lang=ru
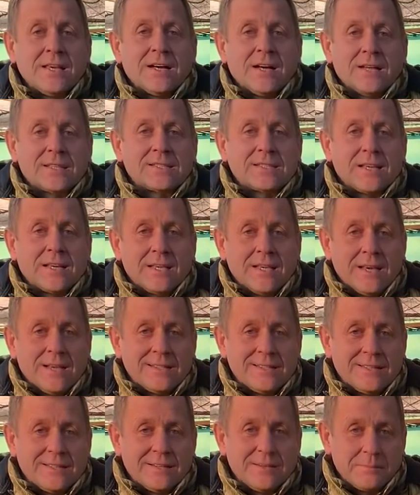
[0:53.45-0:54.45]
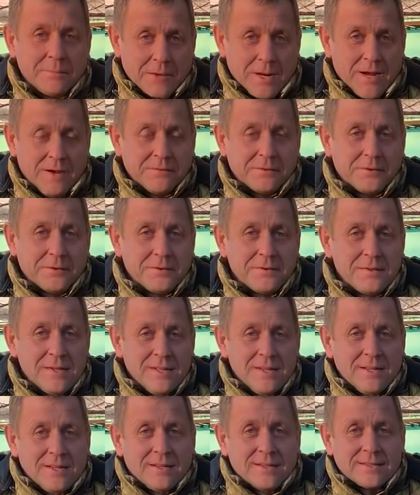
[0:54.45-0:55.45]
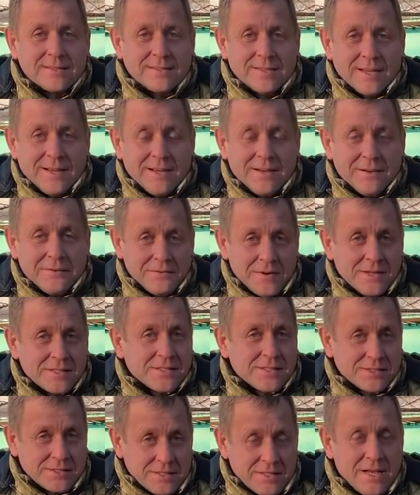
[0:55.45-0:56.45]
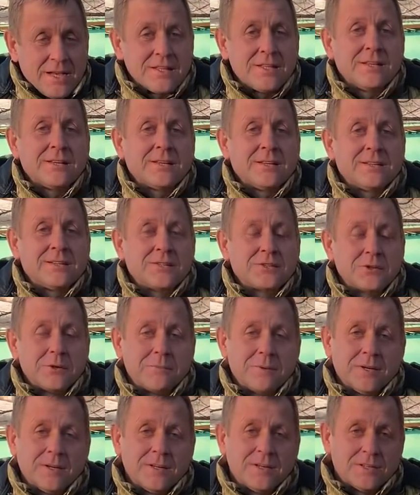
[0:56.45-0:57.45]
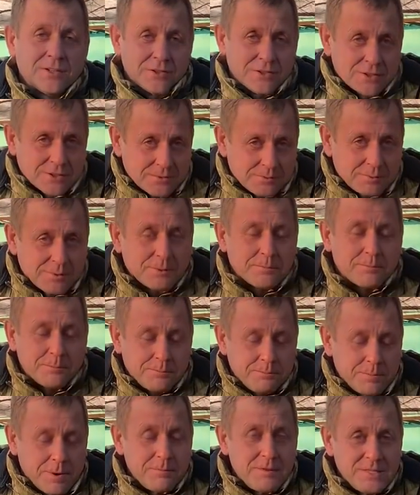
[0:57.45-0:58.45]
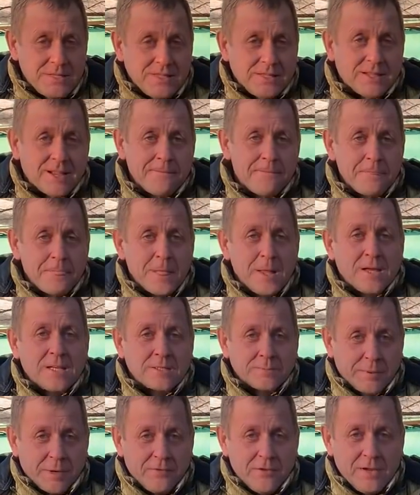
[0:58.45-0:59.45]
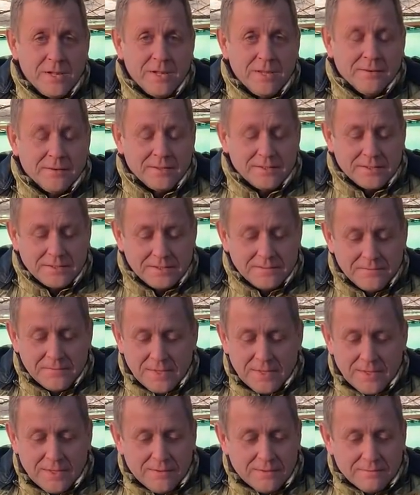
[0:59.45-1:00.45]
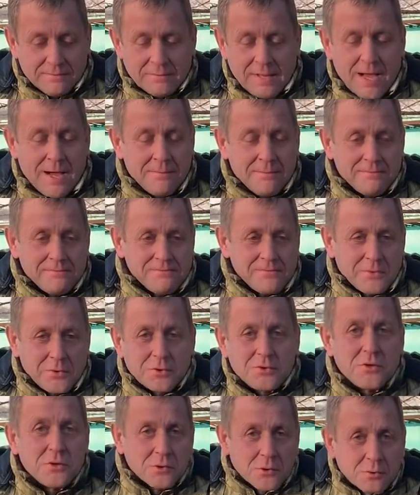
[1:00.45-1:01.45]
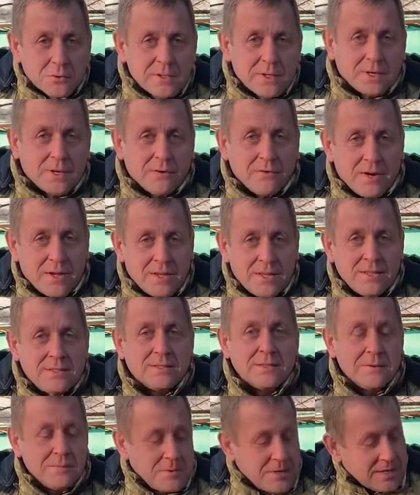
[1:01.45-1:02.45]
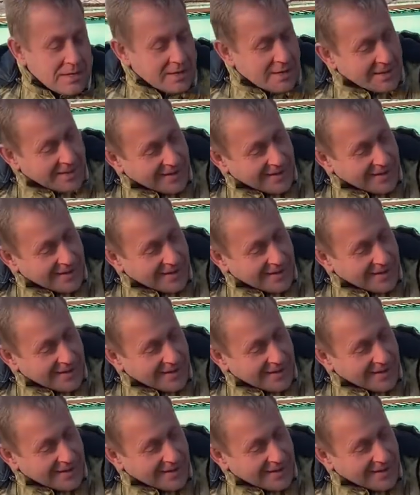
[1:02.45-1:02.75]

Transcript: отстоять правду, за ваше желание, чтобы победила справедливость. Нам очень трудно говорить, и мне,